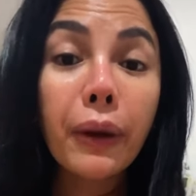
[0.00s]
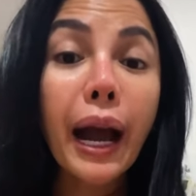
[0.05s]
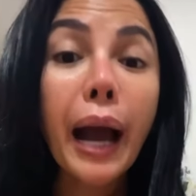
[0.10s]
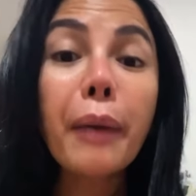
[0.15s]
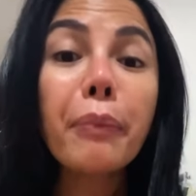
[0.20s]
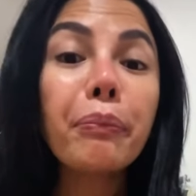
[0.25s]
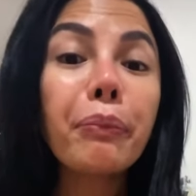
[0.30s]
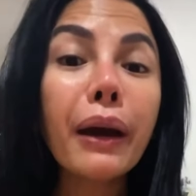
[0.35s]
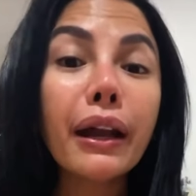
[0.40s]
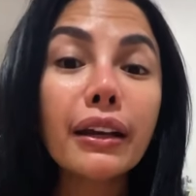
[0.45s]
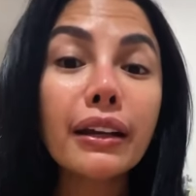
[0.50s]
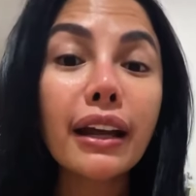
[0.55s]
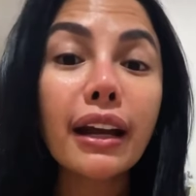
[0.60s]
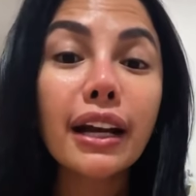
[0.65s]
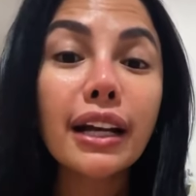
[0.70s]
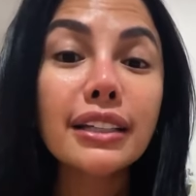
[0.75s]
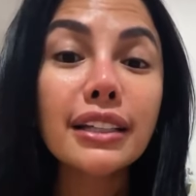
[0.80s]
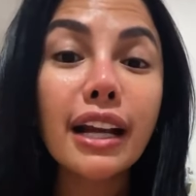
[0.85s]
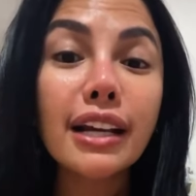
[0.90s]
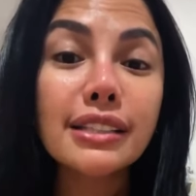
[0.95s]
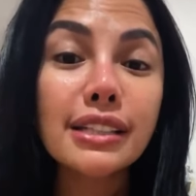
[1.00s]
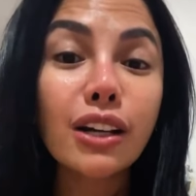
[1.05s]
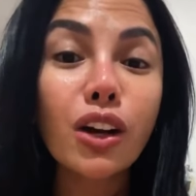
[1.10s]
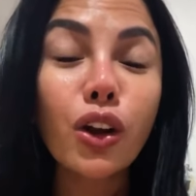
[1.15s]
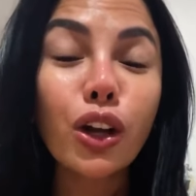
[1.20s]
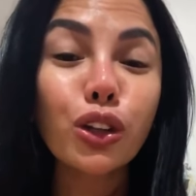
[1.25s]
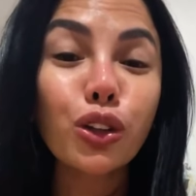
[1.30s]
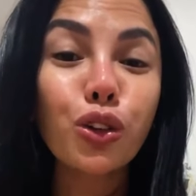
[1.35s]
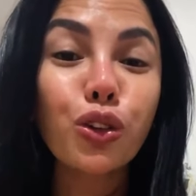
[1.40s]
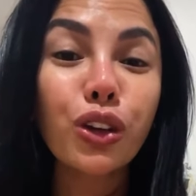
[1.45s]
kapan dia ngejelasin
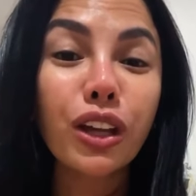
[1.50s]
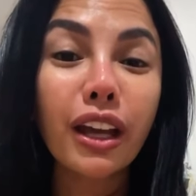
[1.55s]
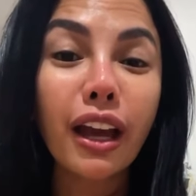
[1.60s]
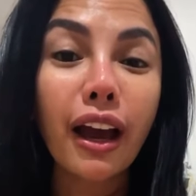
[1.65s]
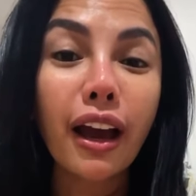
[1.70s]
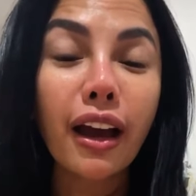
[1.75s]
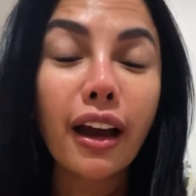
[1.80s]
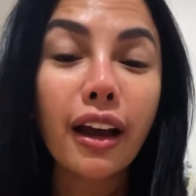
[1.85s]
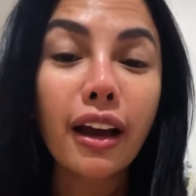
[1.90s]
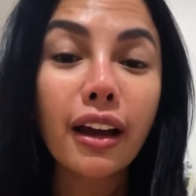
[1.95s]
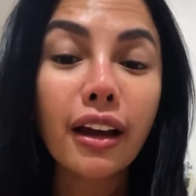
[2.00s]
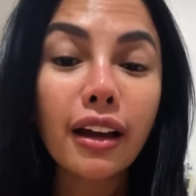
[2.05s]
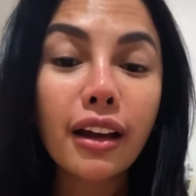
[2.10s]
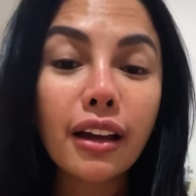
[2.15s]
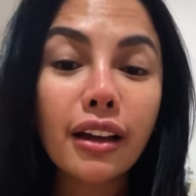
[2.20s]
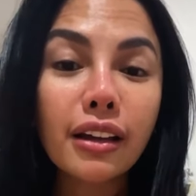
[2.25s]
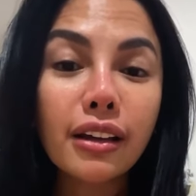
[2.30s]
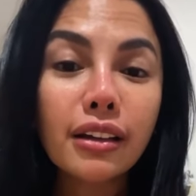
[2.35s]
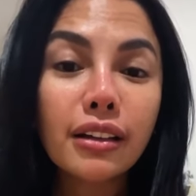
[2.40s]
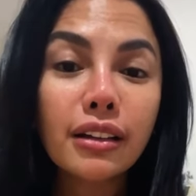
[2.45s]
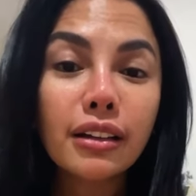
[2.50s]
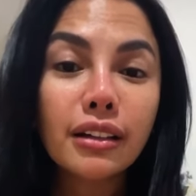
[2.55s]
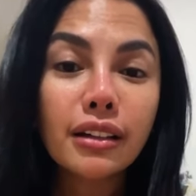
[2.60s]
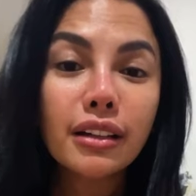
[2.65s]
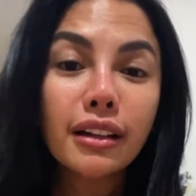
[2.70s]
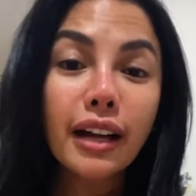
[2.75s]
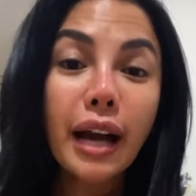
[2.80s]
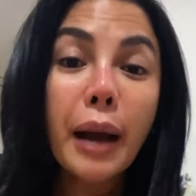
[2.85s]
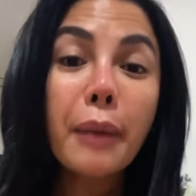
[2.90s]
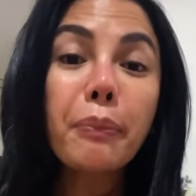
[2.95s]
kalau itu rukiah
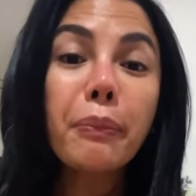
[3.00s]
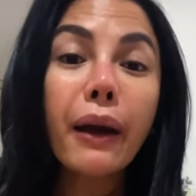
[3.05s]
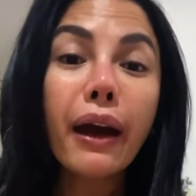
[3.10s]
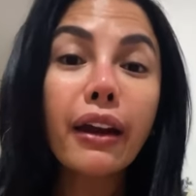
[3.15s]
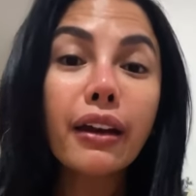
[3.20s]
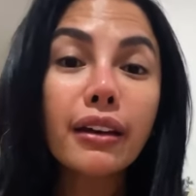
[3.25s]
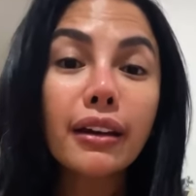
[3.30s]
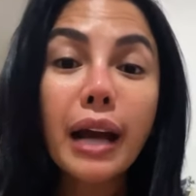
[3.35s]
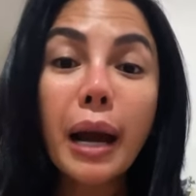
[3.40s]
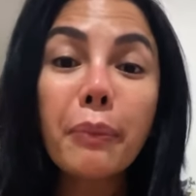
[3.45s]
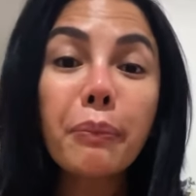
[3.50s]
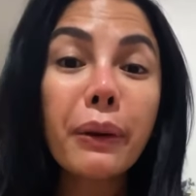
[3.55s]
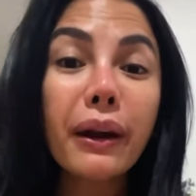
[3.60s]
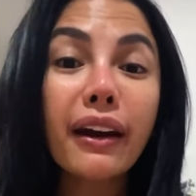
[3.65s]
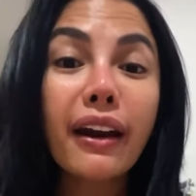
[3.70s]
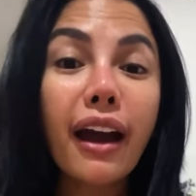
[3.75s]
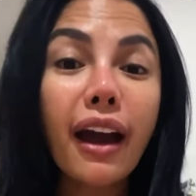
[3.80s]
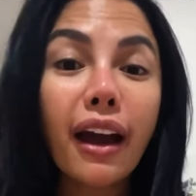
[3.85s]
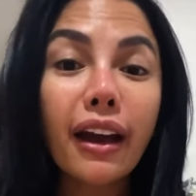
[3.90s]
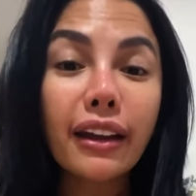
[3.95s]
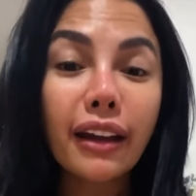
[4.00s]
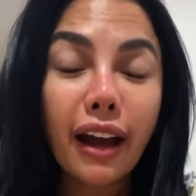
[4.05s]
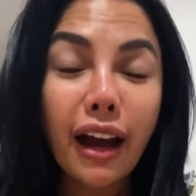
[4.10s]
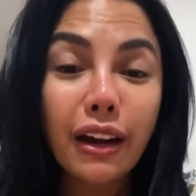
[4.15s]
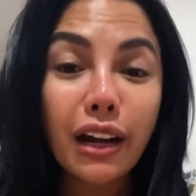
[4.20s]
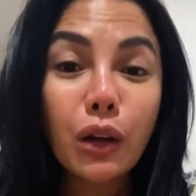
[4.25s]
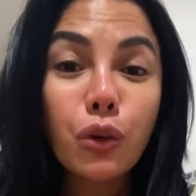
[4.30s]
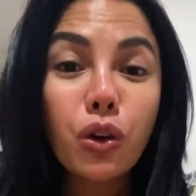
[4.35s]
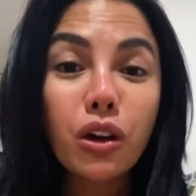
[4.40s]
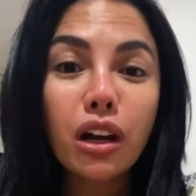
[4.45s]
kapan nggak pernah yang
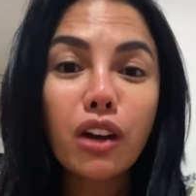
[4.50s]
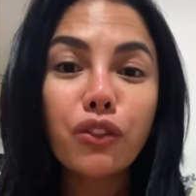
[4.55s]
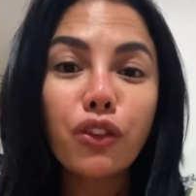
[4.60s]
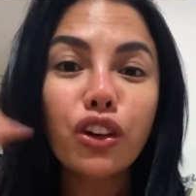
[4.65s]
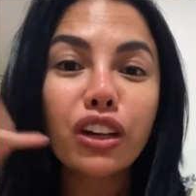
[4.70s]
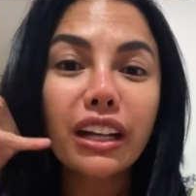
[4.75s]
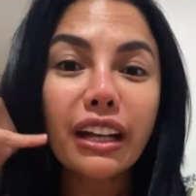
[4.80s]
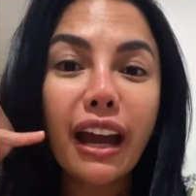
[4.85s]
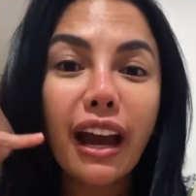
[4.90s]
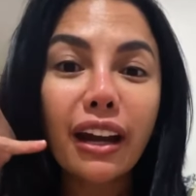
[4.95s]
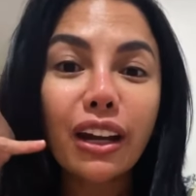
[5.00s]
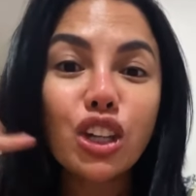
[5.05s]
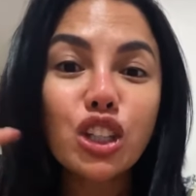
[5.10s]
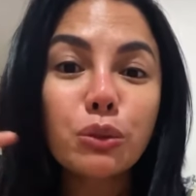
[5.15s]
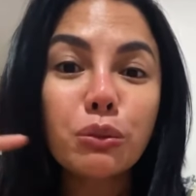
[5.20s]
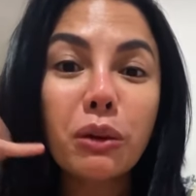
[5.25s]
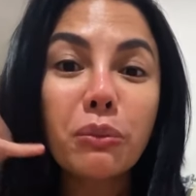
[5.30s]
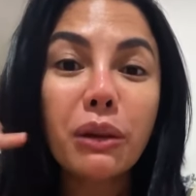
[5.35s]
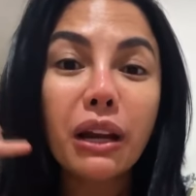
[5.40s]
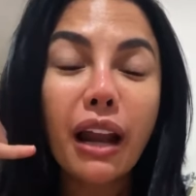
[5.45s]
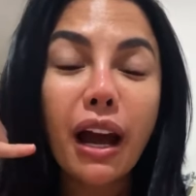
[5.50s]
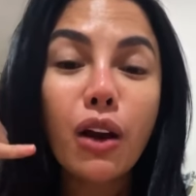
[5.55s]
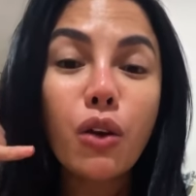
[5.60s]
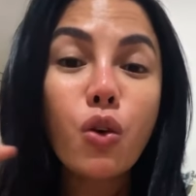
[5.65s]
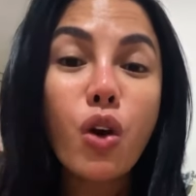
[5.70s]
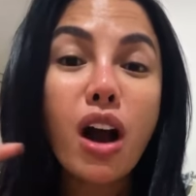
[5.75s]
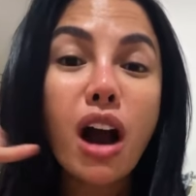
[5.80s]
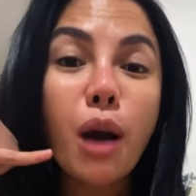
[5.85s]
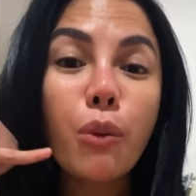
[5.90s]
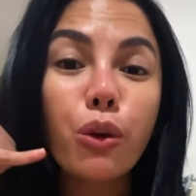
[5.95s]
ada gua nelfon dia dia cuma bilang
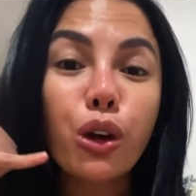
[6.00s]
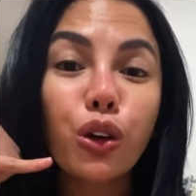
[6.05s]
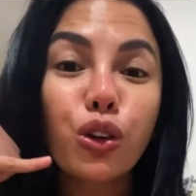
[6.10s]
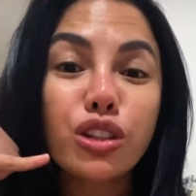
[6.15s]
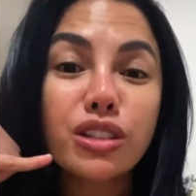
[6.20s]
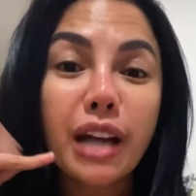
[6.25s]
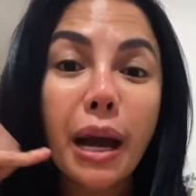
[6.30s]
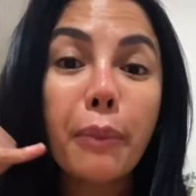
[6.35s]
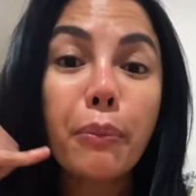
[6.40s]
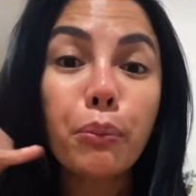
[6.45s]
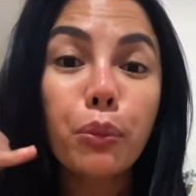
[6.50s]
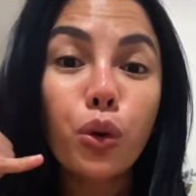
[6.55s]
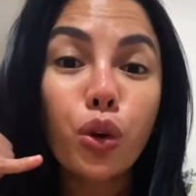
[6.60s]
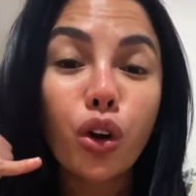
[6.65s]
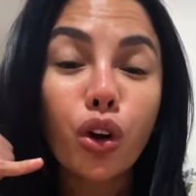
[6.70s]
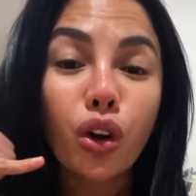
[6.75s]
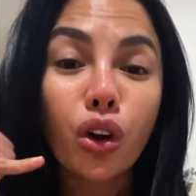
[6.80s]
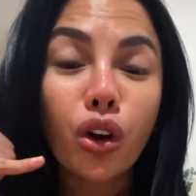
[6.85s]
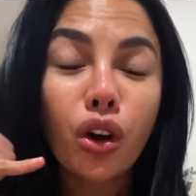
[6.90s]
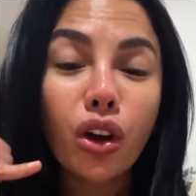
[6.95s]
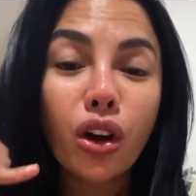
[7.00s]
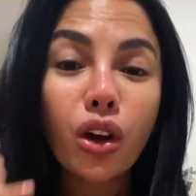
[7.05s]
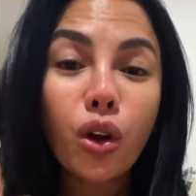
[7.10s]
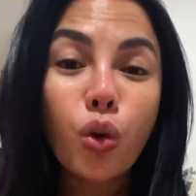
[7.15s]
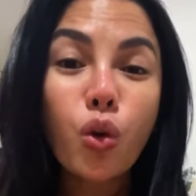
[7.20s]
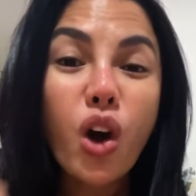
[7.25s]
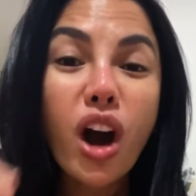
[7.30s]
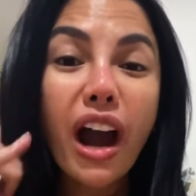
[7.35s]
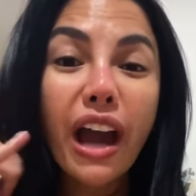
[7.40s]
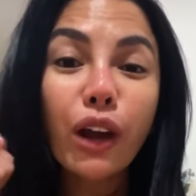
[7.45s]
gua nggak mau ikut campur
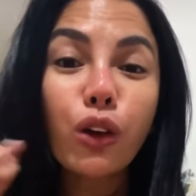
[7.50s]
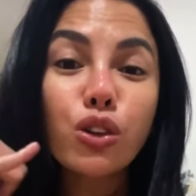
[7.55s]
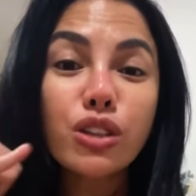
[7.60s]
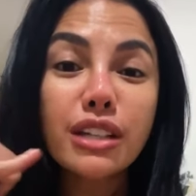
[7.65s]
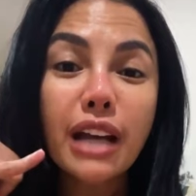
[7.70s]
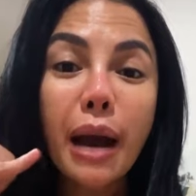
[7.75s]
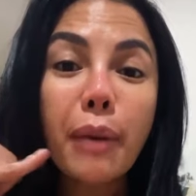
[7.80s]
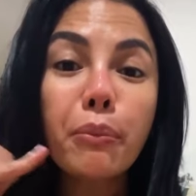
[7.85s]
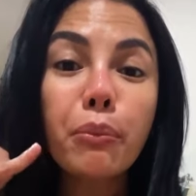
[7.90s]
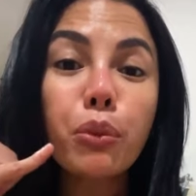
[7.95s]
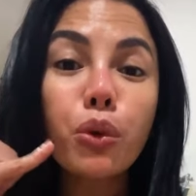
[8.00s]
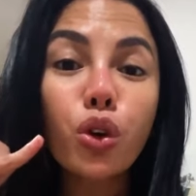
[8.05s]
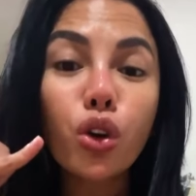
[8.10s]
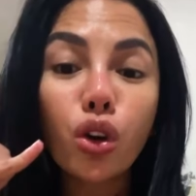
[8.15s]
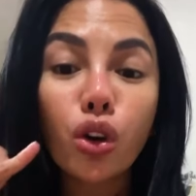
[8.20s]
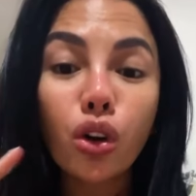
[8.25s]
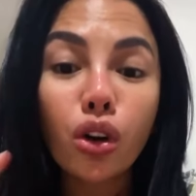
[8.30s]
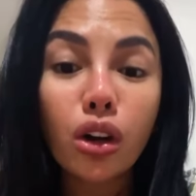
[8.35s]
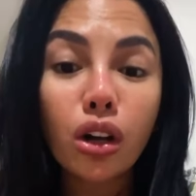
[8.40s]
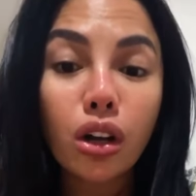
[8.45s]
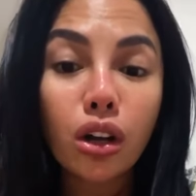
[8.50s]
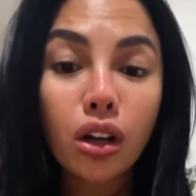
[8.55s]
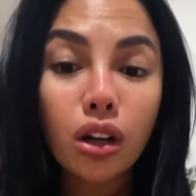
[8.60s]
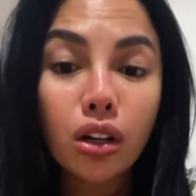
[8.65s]
gua nggak ikut campur